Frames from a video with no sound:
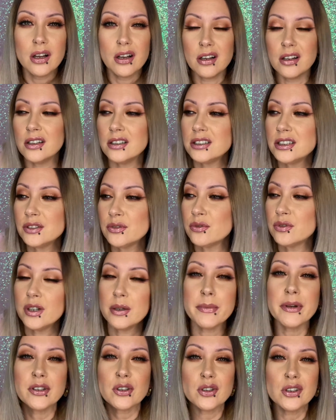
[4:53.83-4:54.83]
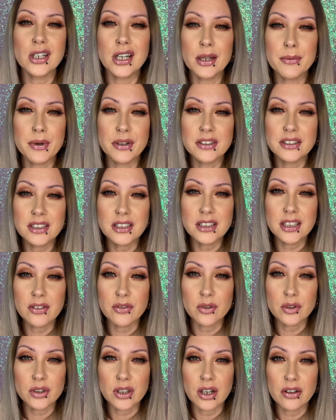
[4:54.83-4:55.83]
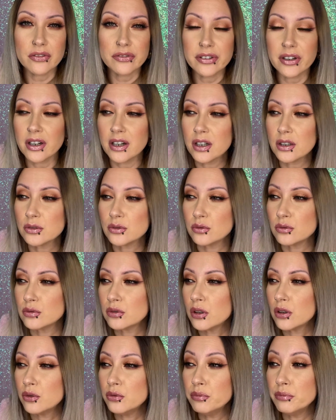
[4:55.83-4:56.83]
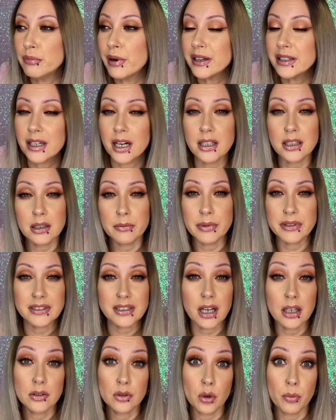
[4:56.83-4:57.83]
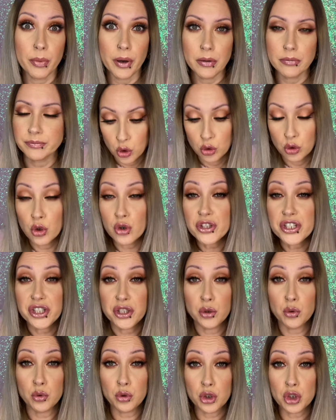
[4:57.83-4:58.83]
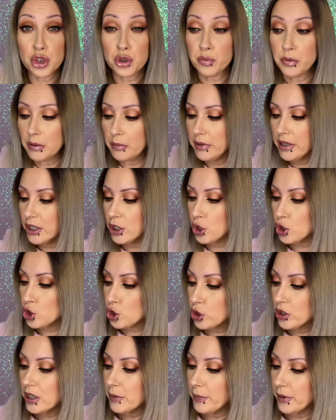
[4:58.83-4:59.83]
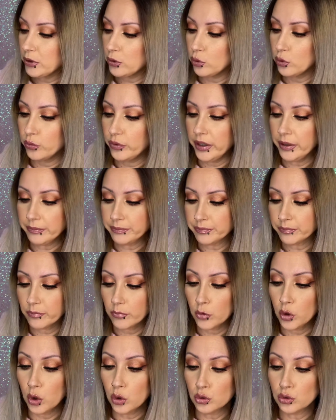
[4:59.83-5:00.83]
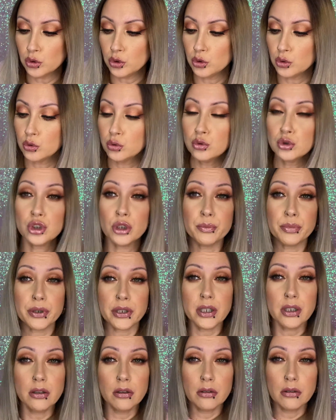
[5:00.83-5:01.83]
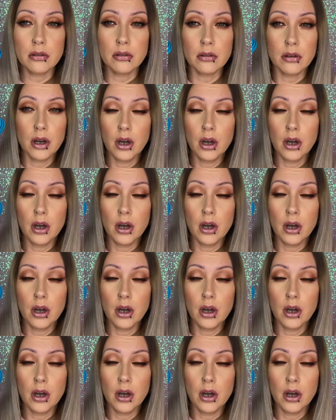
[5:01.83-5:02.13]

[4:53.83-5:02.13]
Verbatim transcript: Euh, si vous voulez mettre une clémentine à votre enfant ou une banane, ben, ça rentre pas. Donc c'était tout un chemiblique, je ne l'ai pas trouvé. Donc du coup, j'ai pris euh,